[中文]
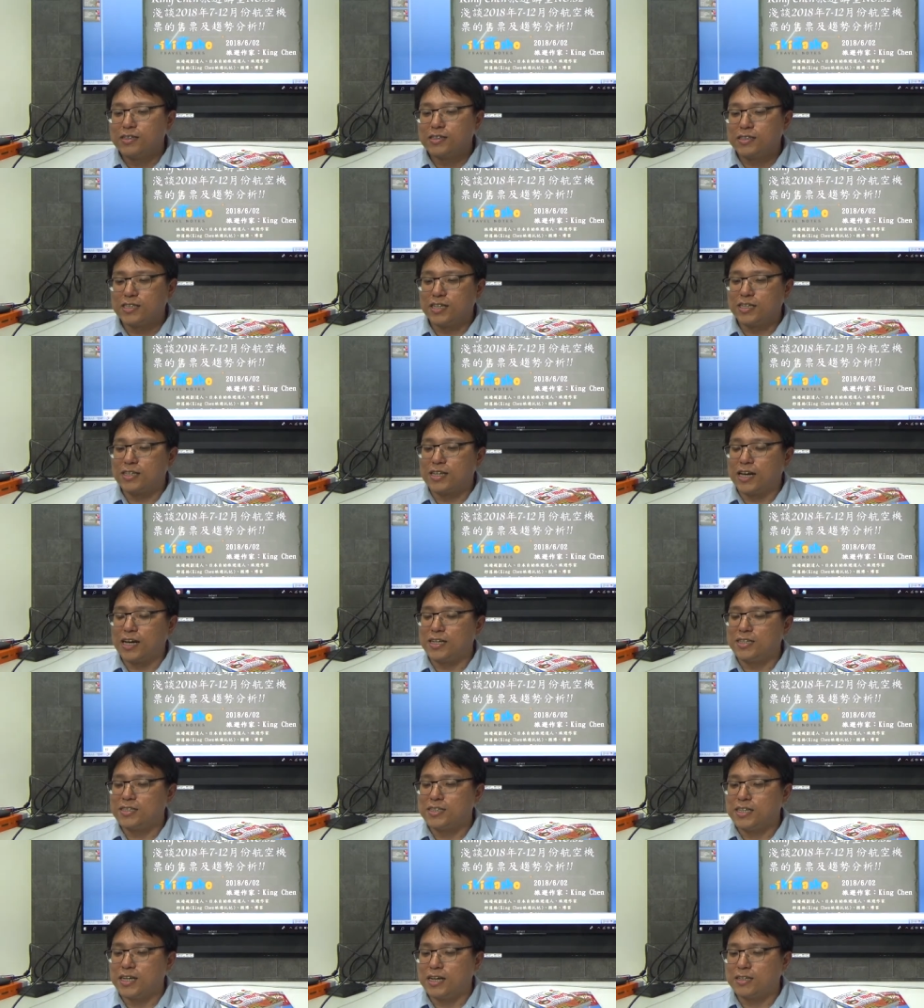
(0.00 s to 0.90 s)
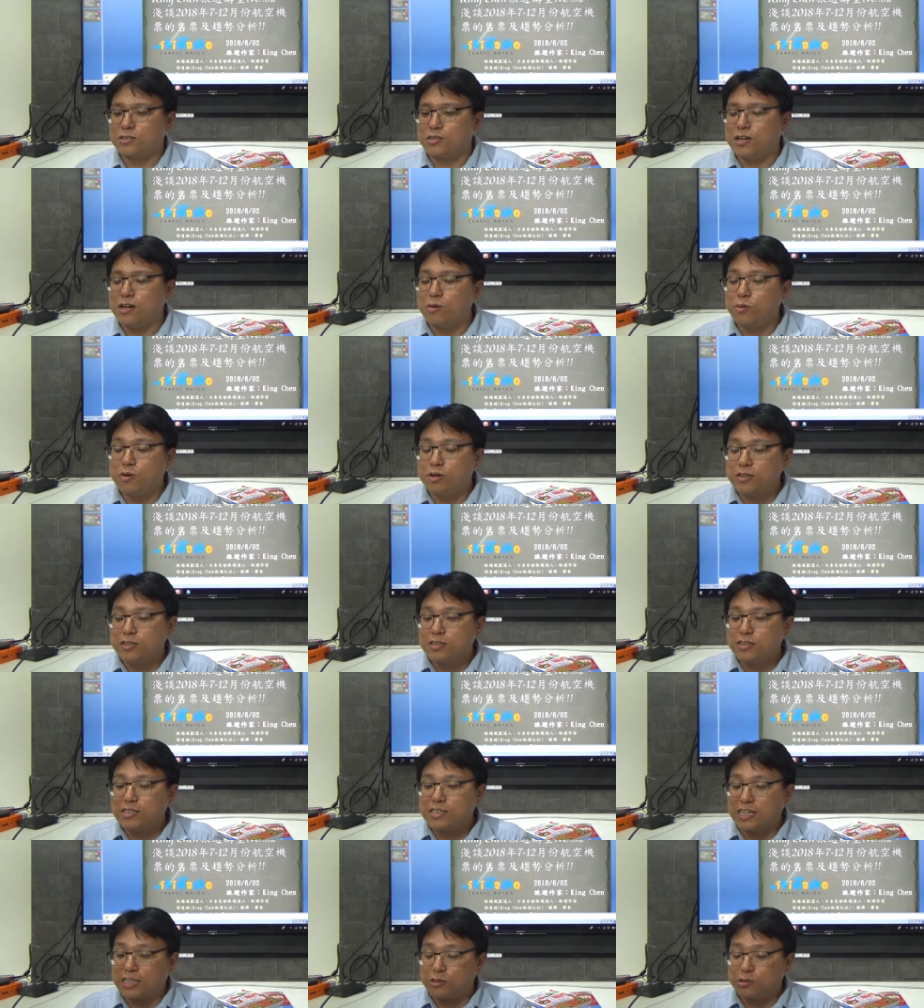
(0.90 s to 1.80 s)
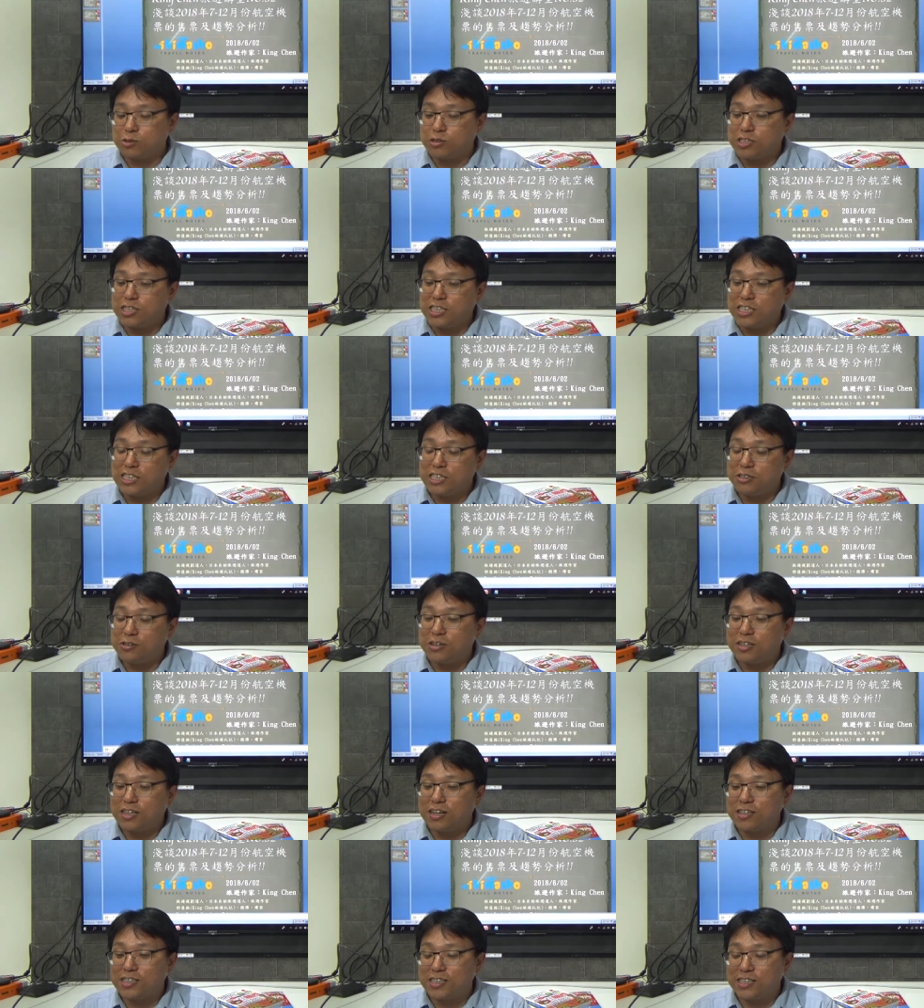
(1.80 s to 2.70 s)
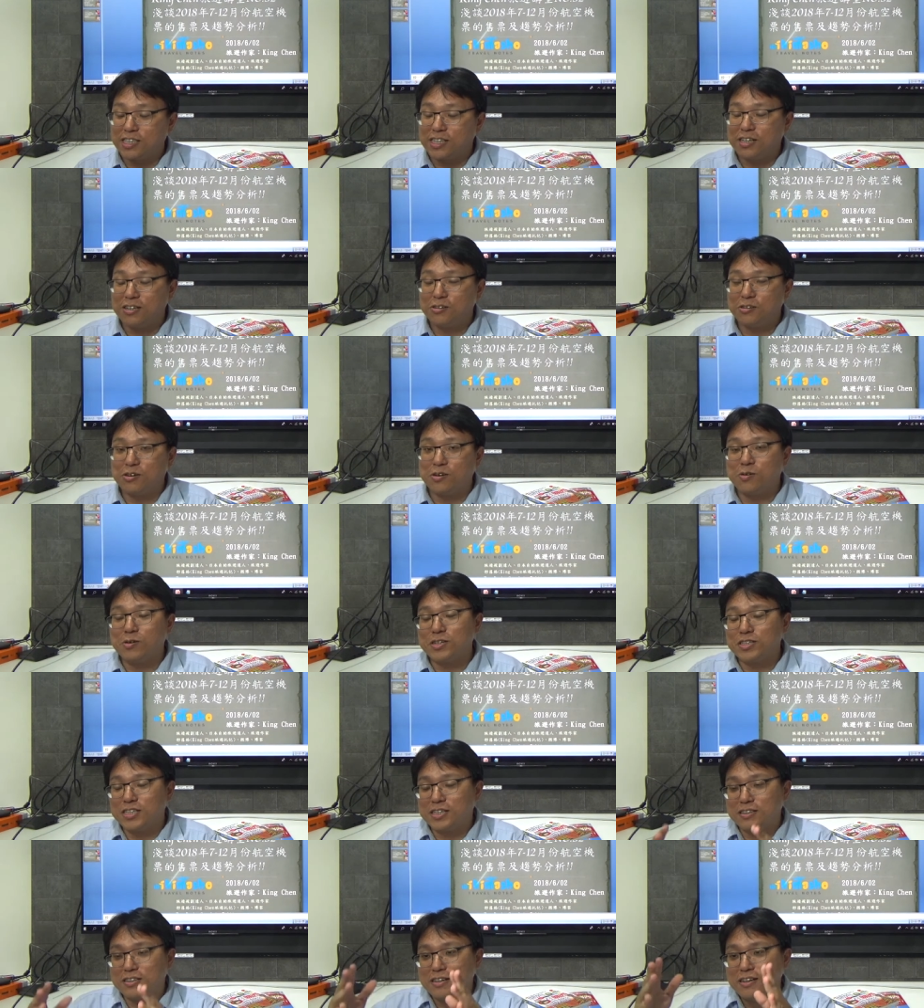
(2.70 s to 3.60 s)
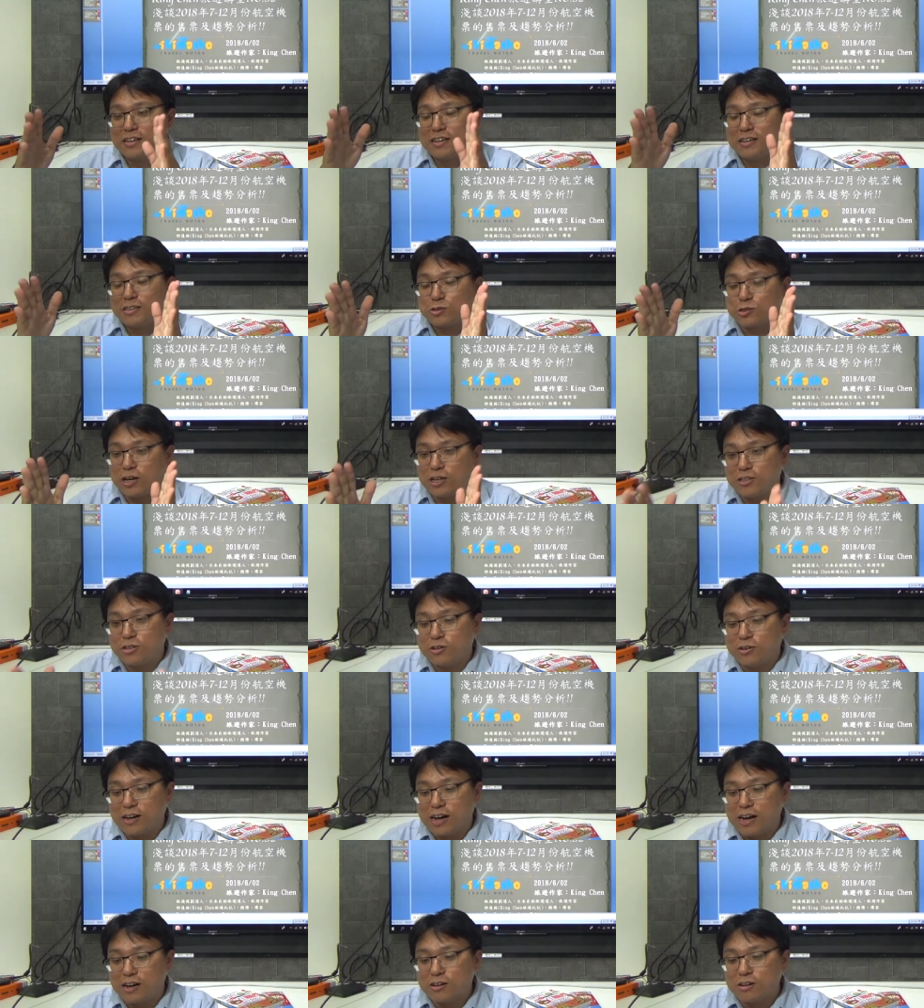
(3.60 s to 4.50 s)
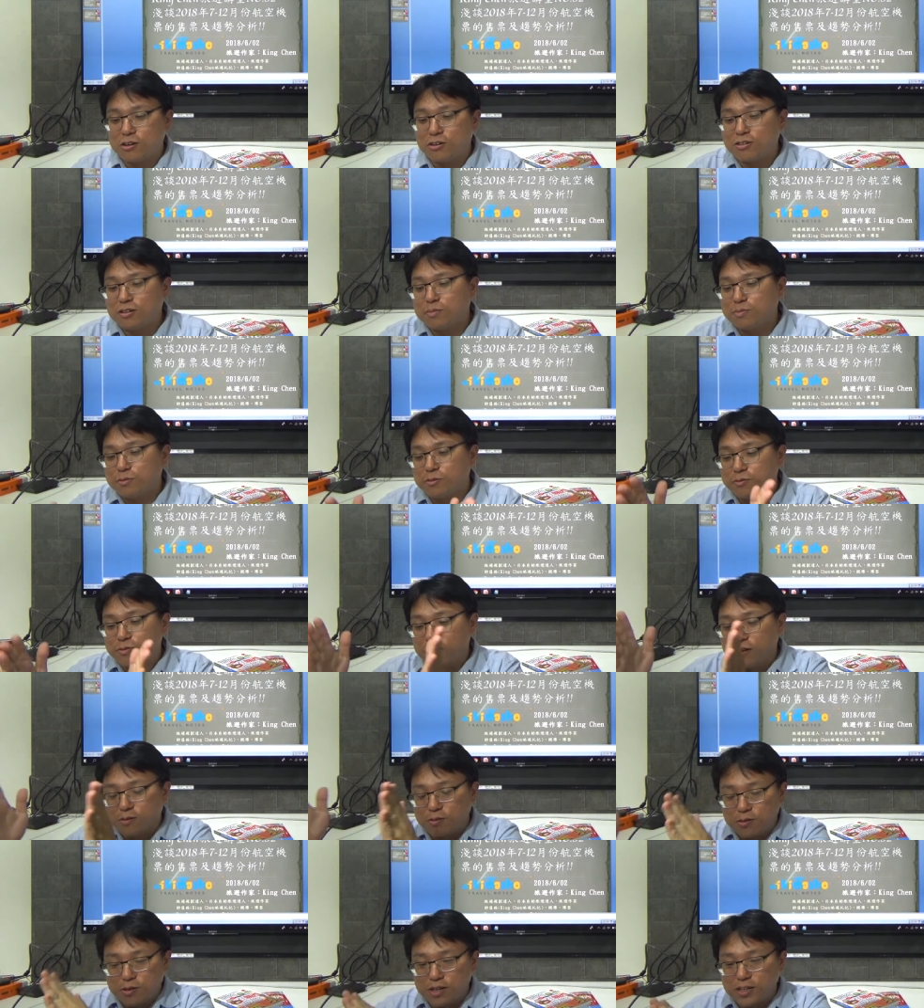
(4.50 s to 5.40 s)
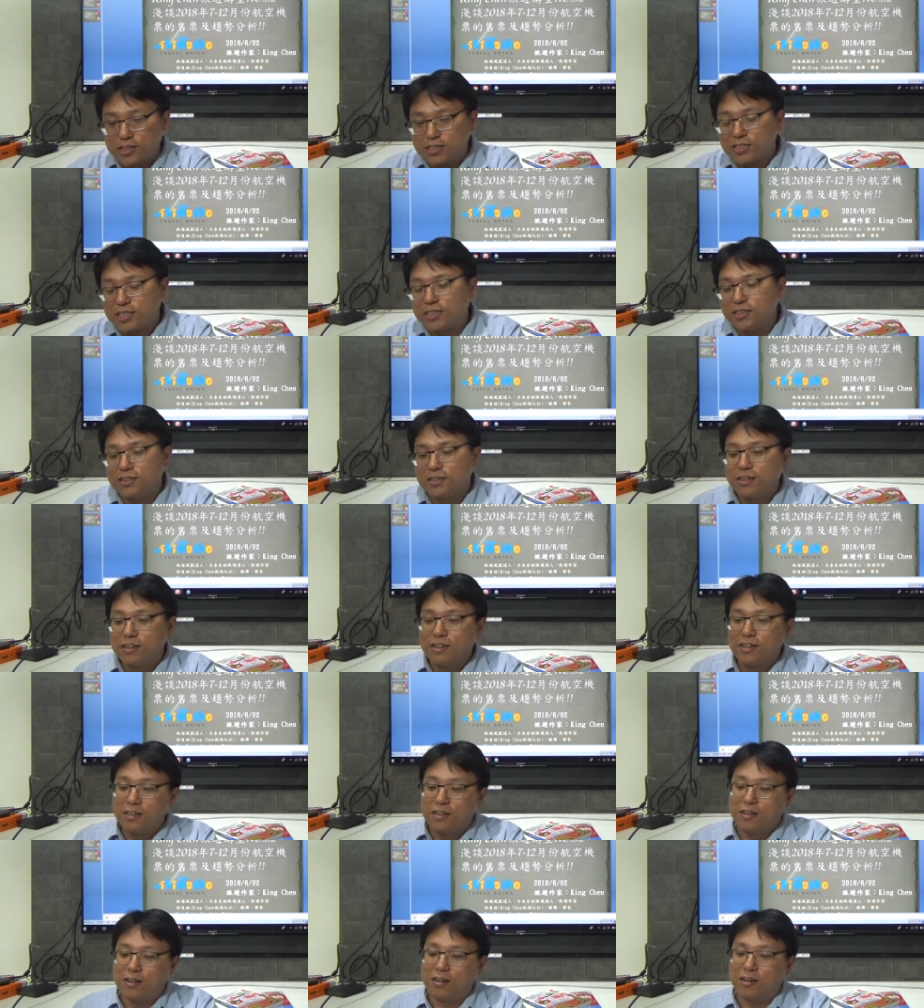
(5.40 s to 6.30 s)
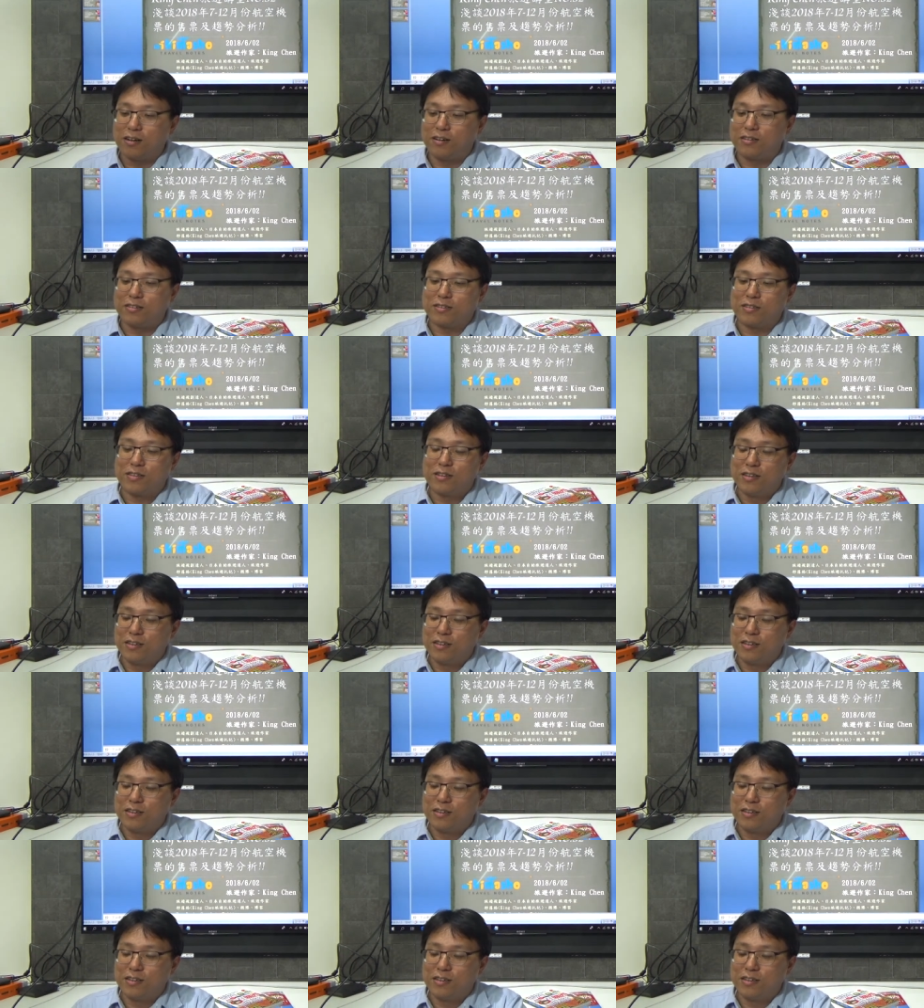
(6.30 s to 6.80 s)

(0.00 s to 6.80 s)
浅谈一下，虽然讲说七月到十二月，我已经传统航空的部分我已经哦